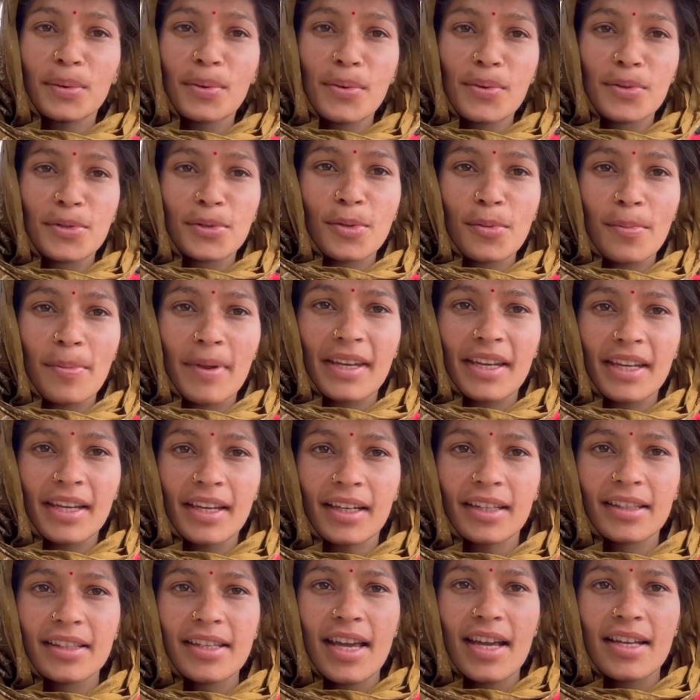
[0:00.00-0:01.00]
दोस्तों मैंने
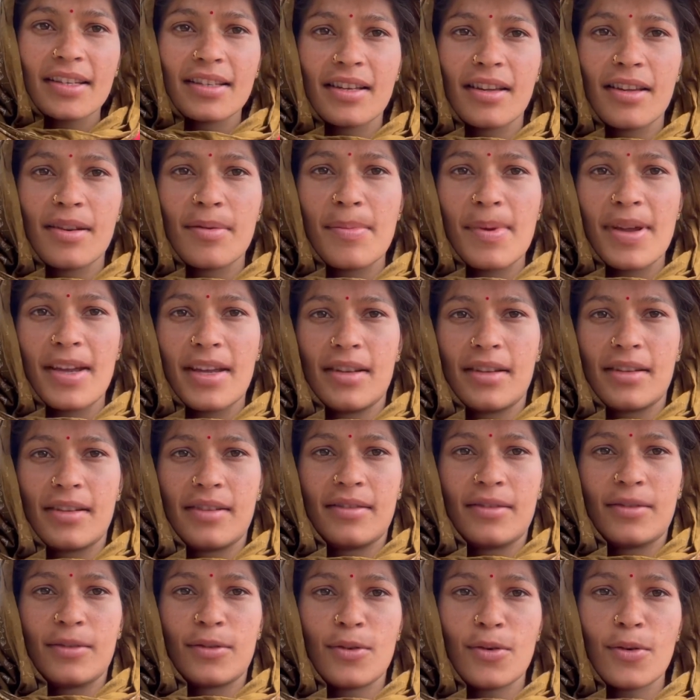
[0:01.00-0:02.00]
रख दिया सर में
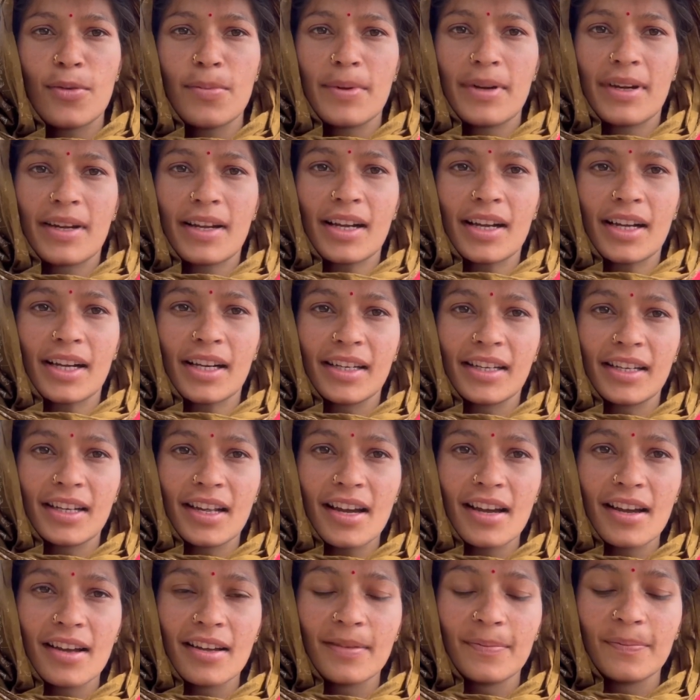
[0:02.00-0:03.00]
गोबर का
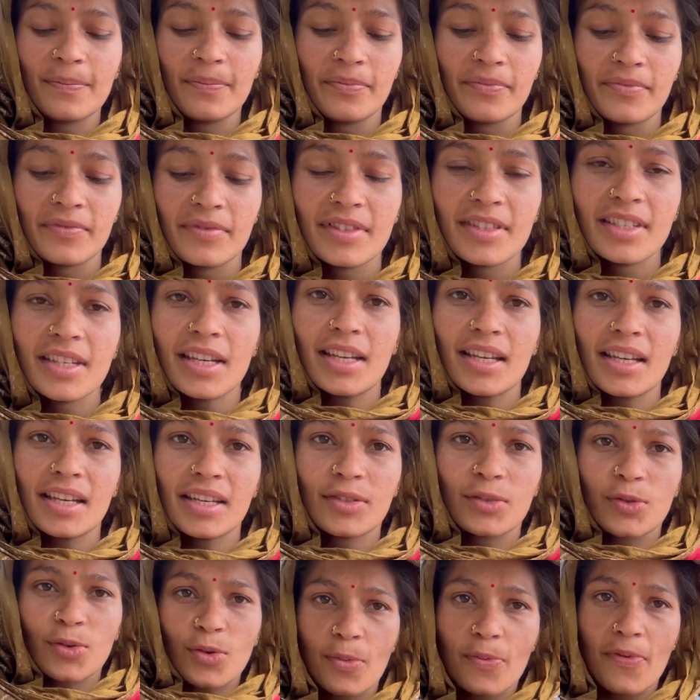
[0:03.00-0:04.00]
कट्टा चलिए
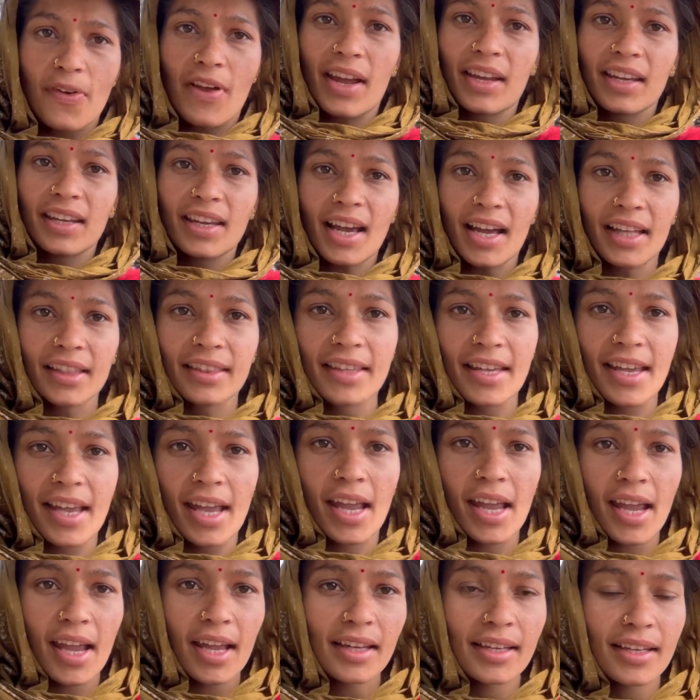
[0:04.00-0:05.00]
इसको फेंक के आते
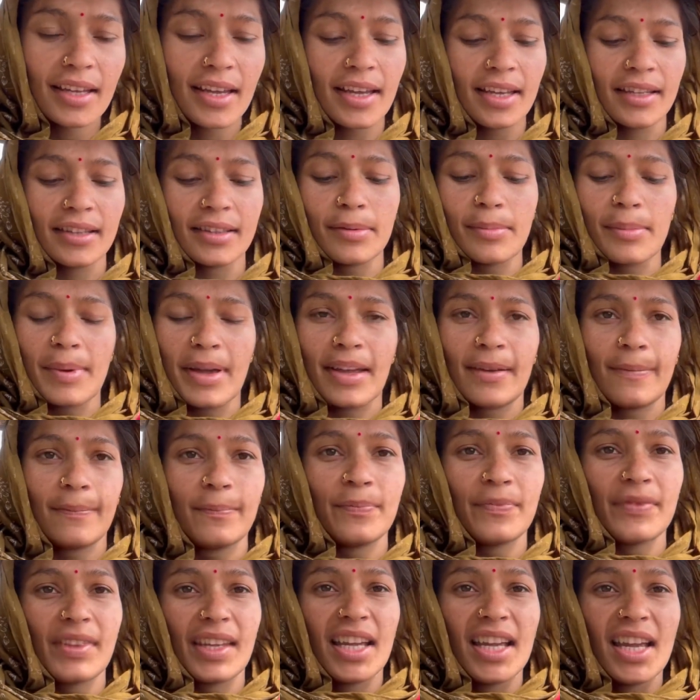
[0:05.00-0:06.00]
हैं खेत में
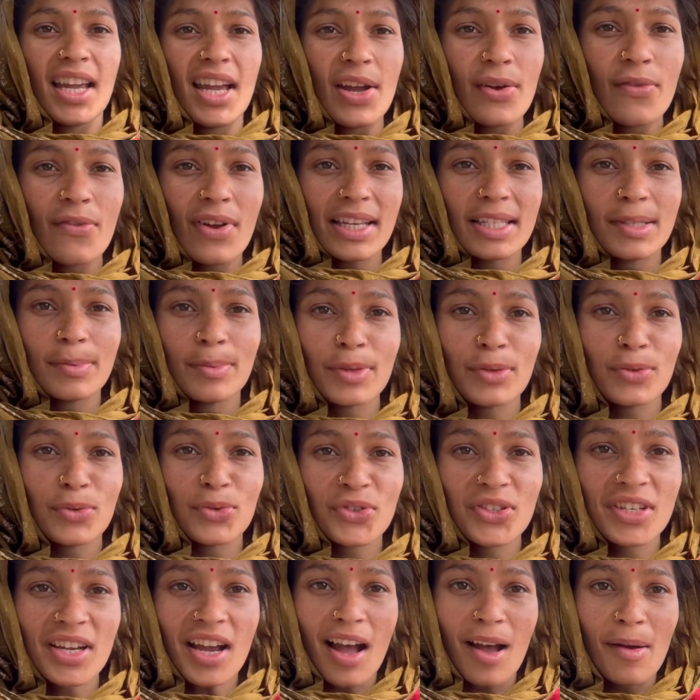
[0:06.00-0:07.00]
वैसे भी कुछ
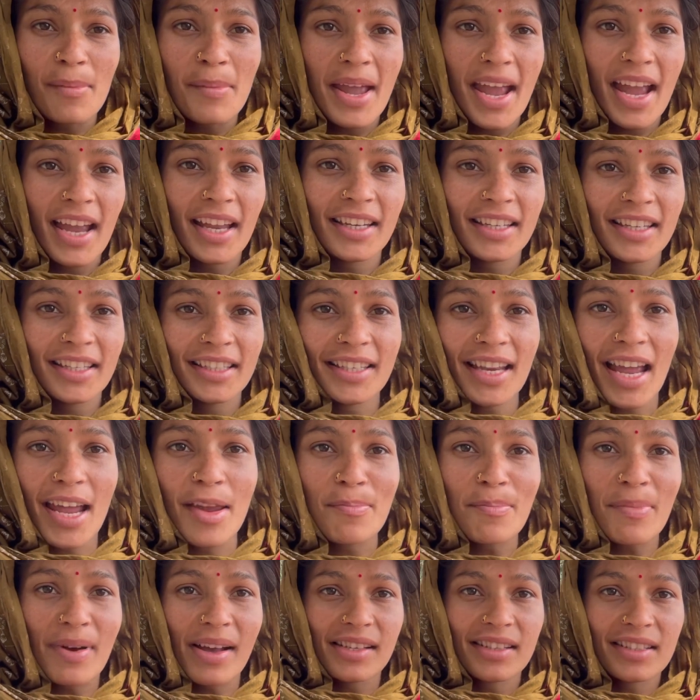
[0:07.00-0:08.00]
काम है नहीं
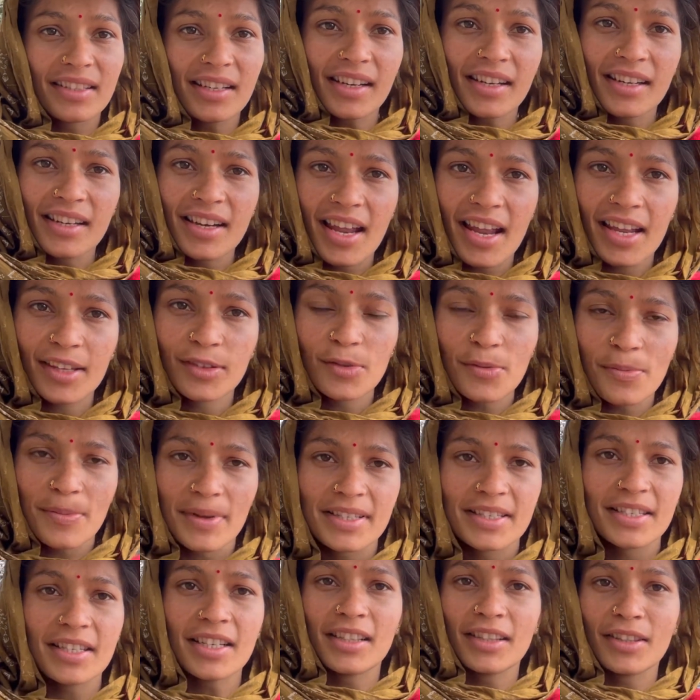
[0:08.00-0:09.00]
टाइम पास करना है तो मैं
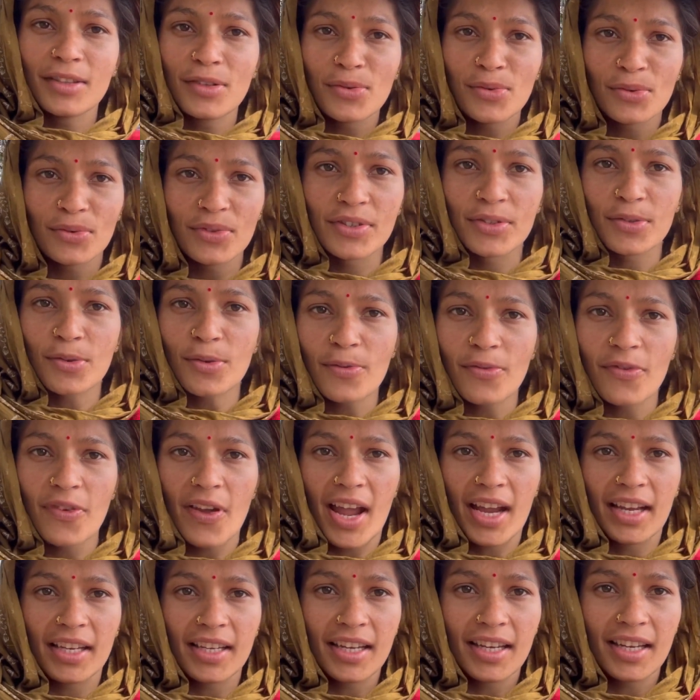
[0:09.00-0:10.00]
चलती हूँ इसको
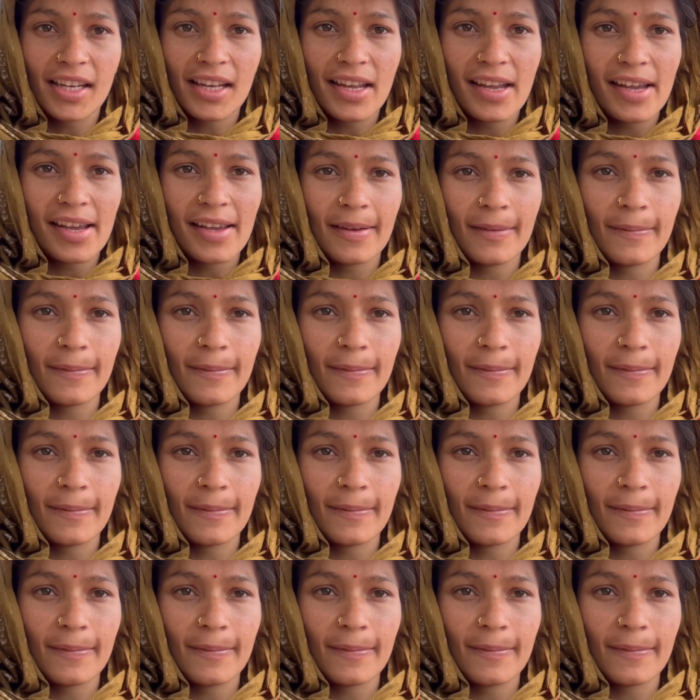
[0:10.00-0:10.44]
फेंकने के लिए